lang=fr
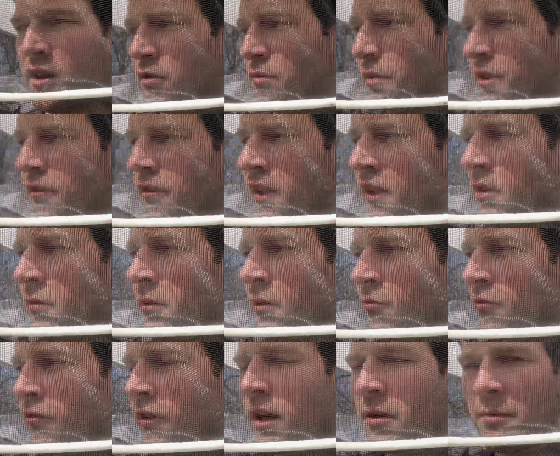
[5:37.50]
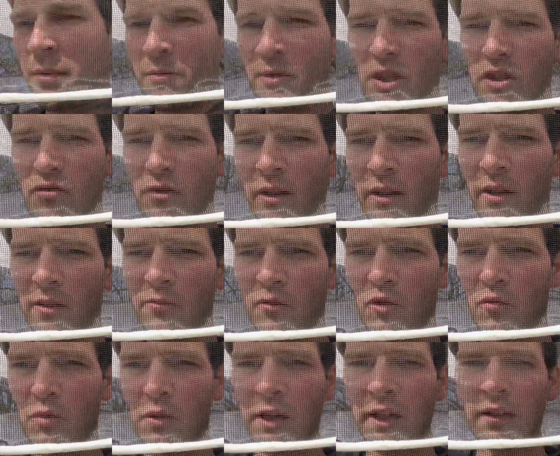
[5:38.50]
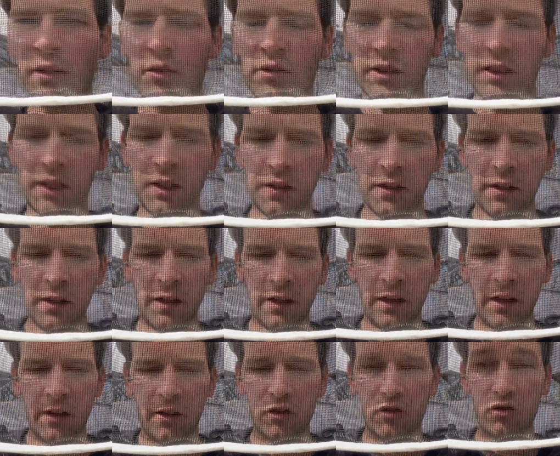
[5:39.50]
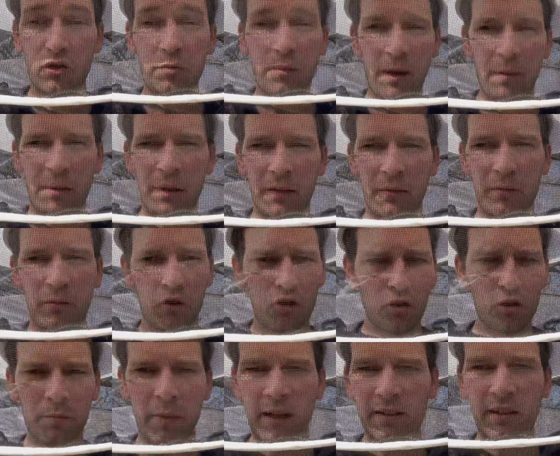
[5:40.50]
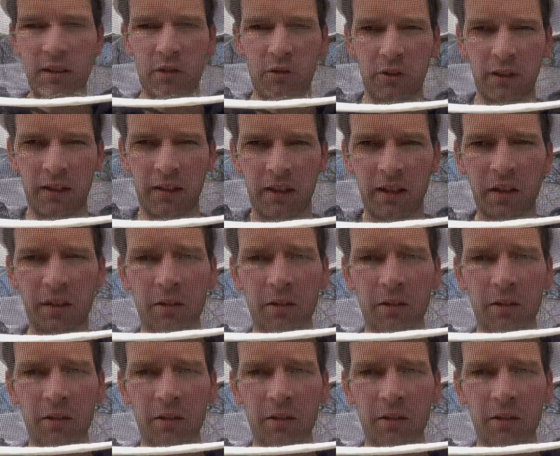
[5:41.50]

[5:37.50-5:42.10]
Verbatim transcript: je préfère quand même ouvrir, même si je vois quand même du pollen rentrer, euh, juste, par, sécurité.